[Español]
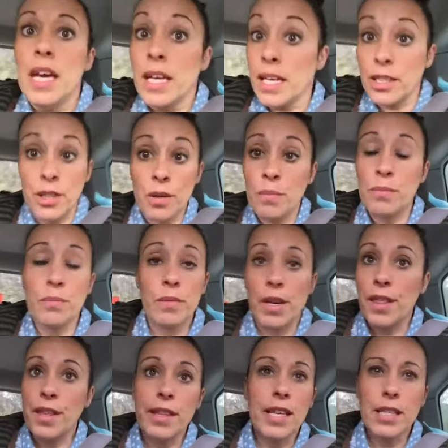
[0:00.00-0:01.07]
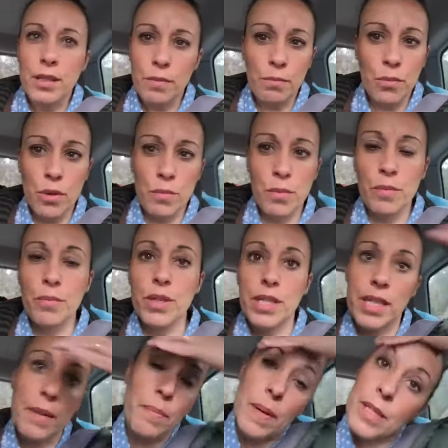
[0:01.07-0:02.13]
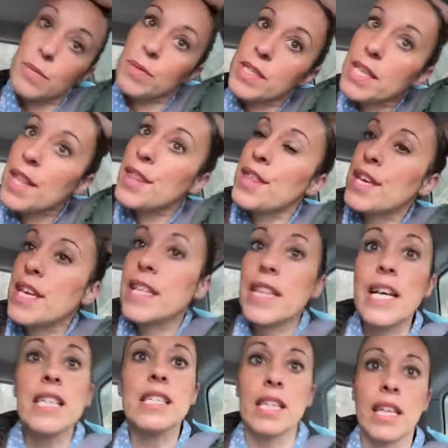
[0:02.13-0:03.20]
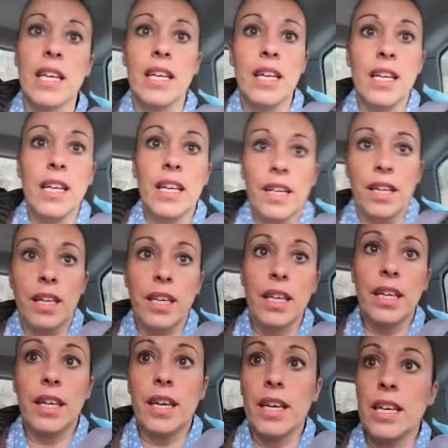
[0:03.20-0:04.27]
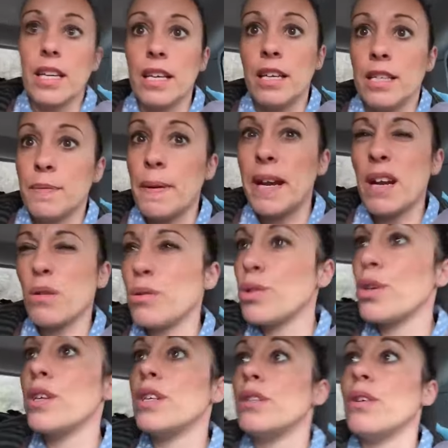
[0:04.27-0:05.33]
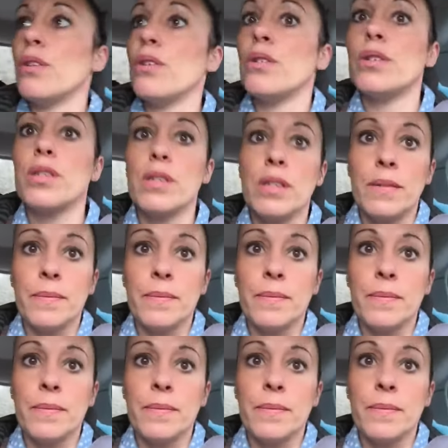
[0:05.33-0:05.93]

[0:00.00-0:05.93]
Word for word: Que son recetas muy, muy, muy simples, muy sencillitas y que es para el gusto de todos.